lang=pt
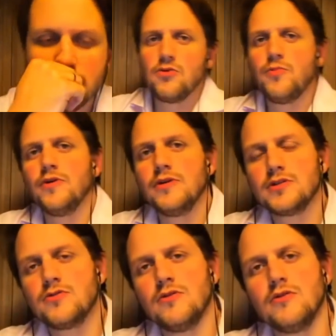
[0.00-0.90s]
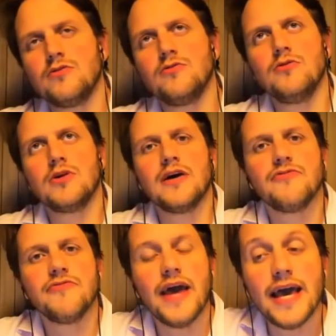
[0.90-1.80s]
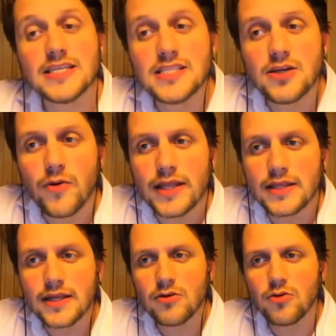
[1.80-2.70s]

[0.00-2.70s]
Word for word: Então, cupom de desconto Café 50, né?